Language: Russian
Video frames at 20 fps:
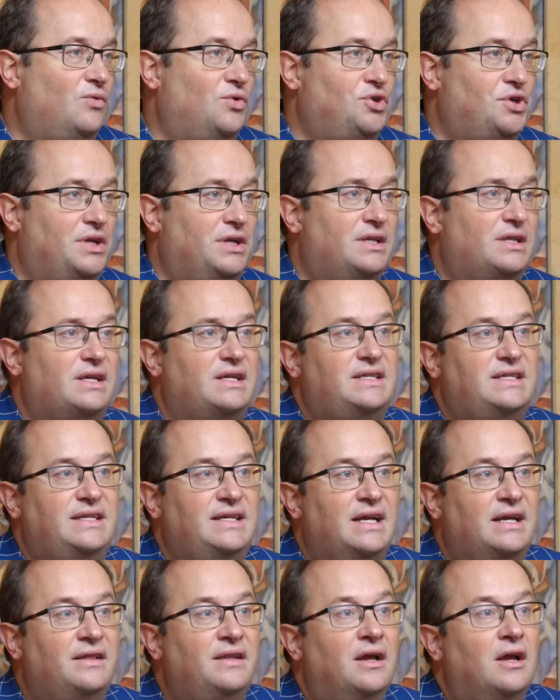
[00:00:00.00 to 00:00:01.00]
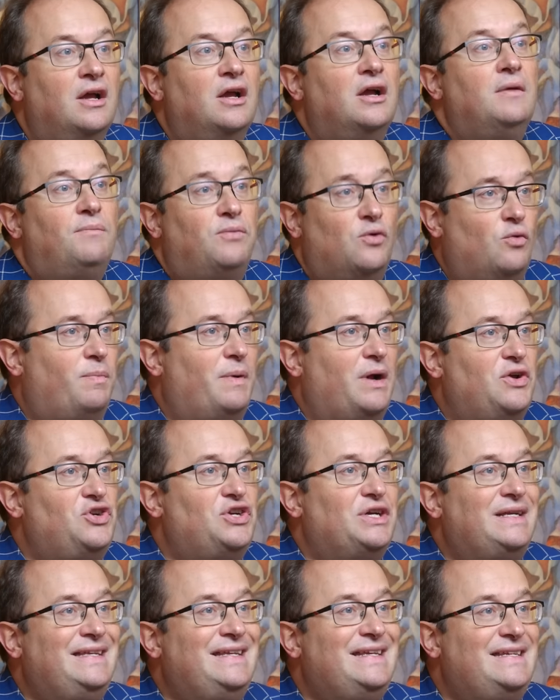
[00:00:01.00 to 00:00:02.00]
очередь россиян,
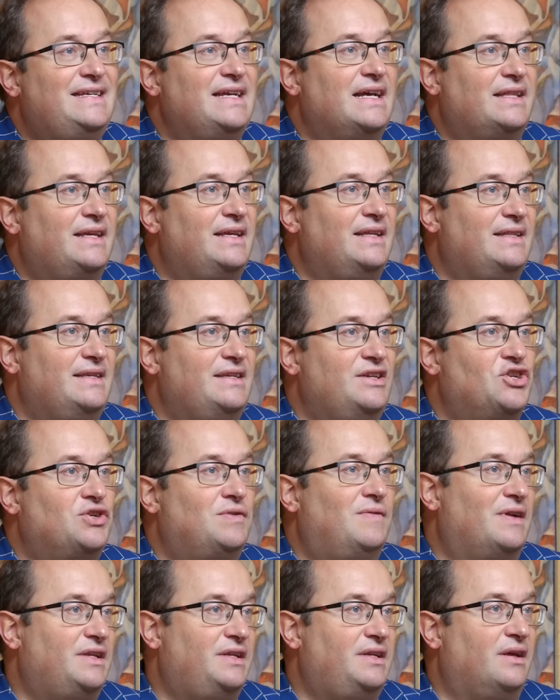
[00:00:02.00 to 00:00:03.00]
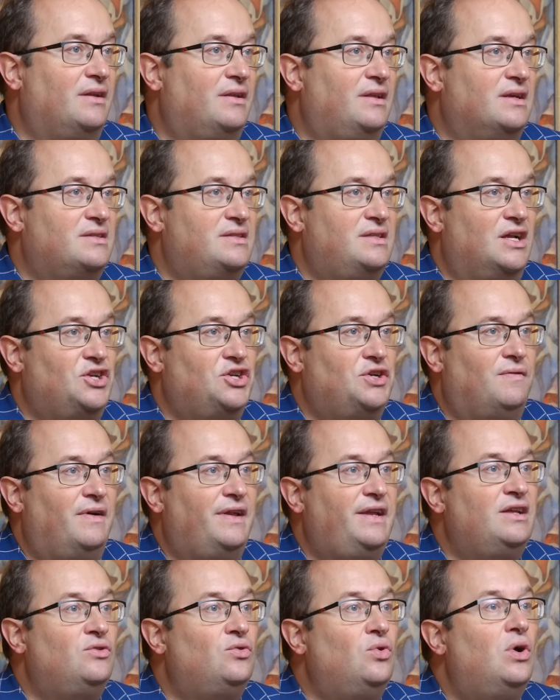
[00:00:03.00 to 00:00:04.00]
покупающих десятки тысяч квартир для сдачи в
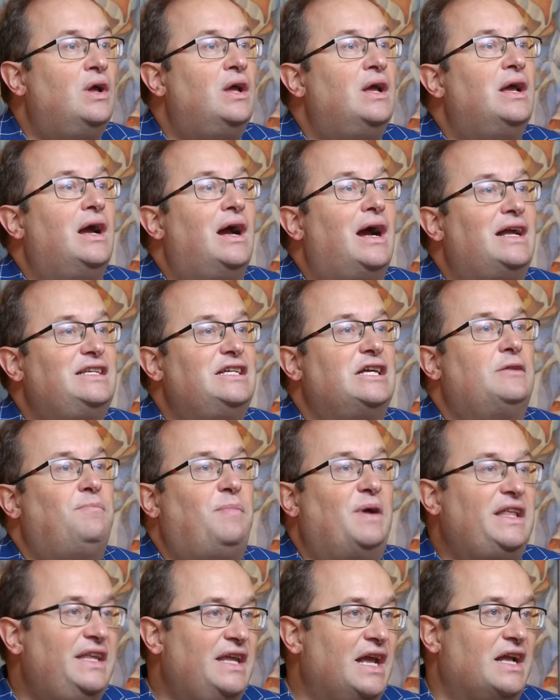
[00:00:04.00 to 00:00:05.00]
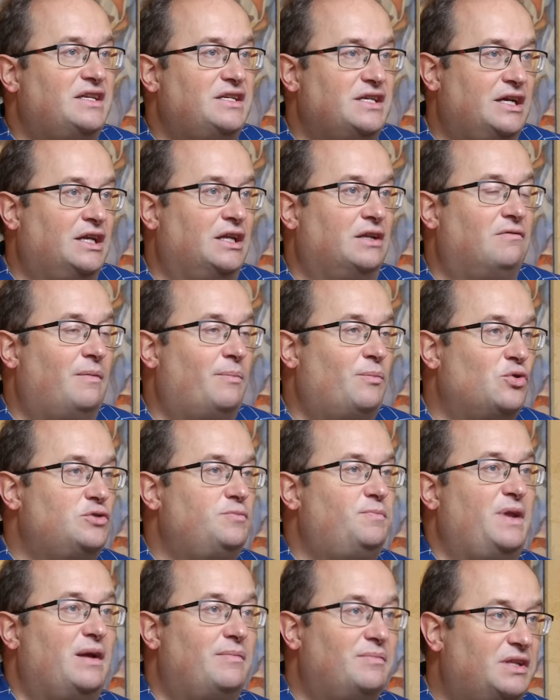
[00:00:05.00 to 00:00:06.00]
аренду, хотят поднять этот вопрос
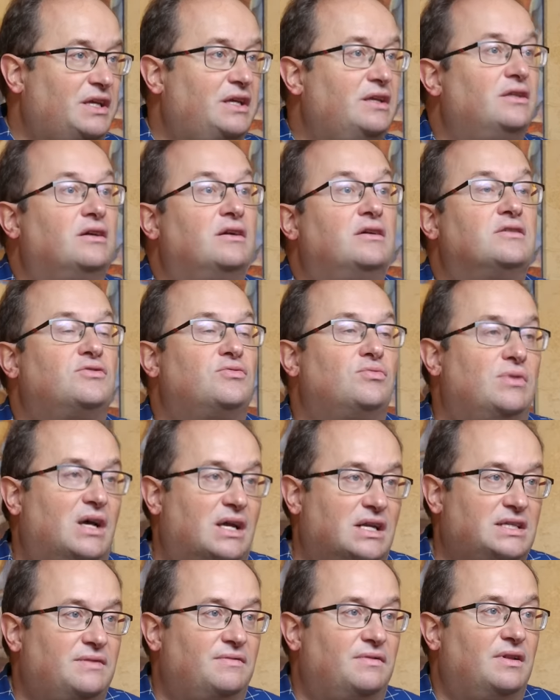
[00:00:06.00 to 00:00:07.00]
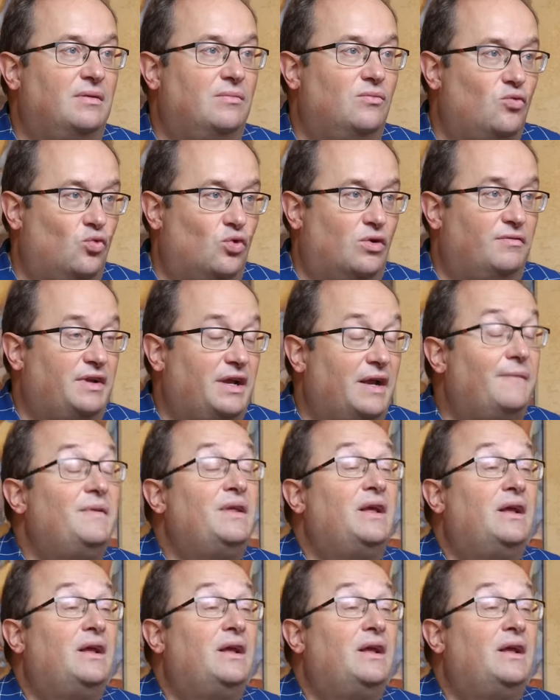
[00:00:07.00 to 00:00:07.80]
прямо-таки на государственном уровне.